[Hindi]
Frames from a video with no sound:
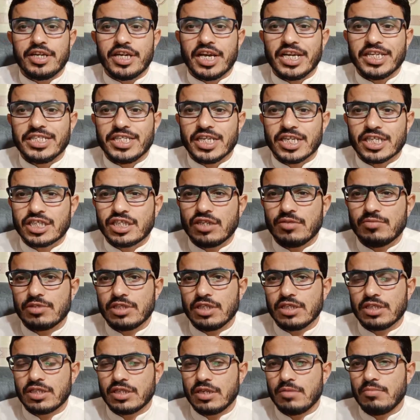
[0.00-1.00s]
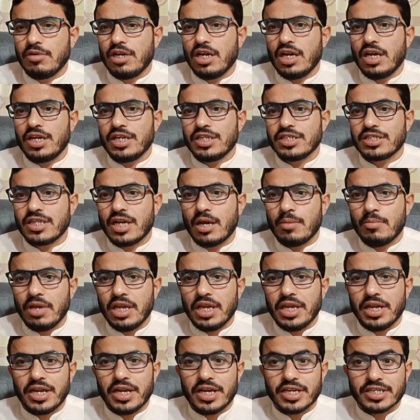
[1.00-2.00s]
डाइजेस्टिव सिस्टम है निज़ाम
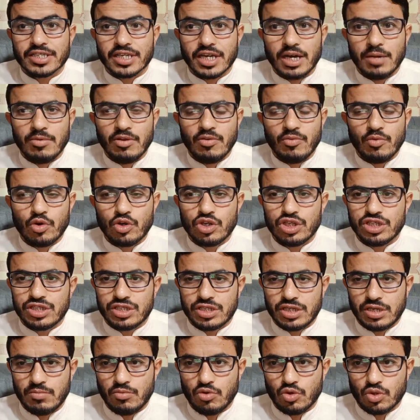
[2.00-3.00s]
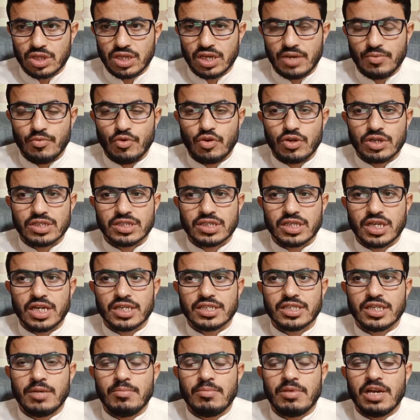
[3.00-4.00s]
इनाज़ाम है वो डिस्टर्ब होता है वो किस
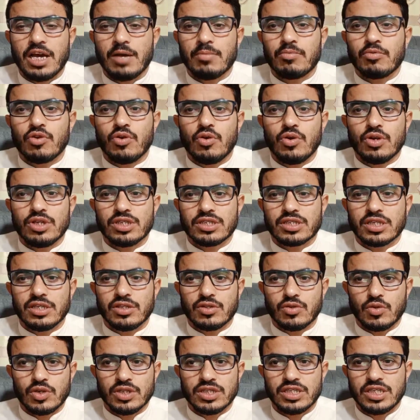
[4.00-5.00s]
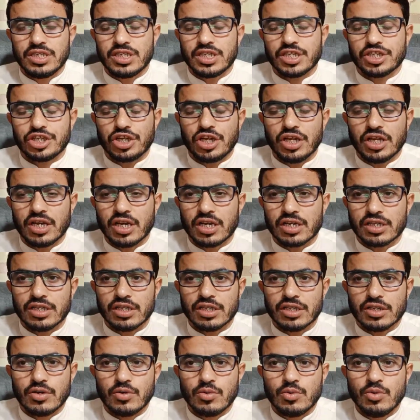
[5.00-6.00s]
तरह से मैं आपको इसकी थोड़ी सी तशरी कर
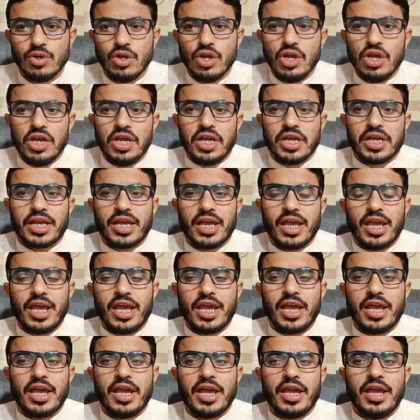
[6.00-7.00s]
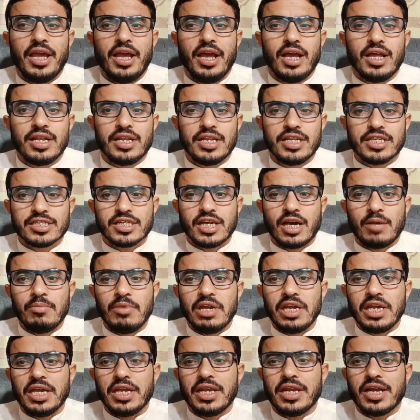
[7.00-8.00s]
देता हूँ कि
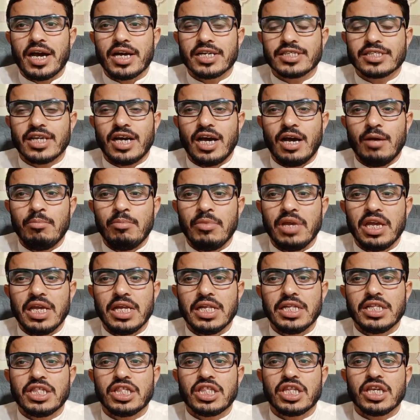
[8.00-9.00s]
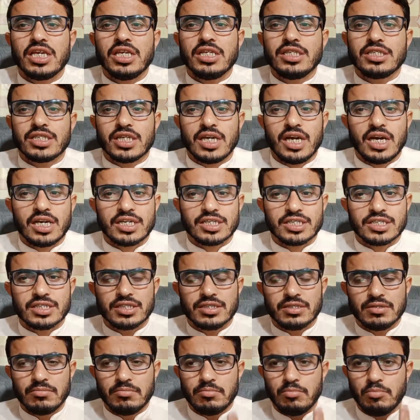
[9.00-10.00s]
निज़ाम इनाज़ाम में तीन चार
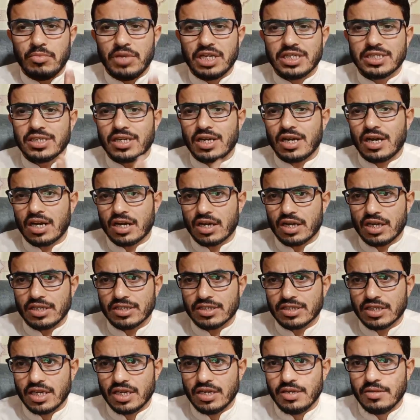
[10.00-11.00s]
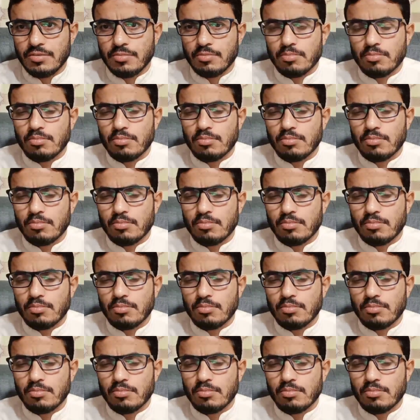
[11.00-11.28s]
मेजर आर्गन्स हैं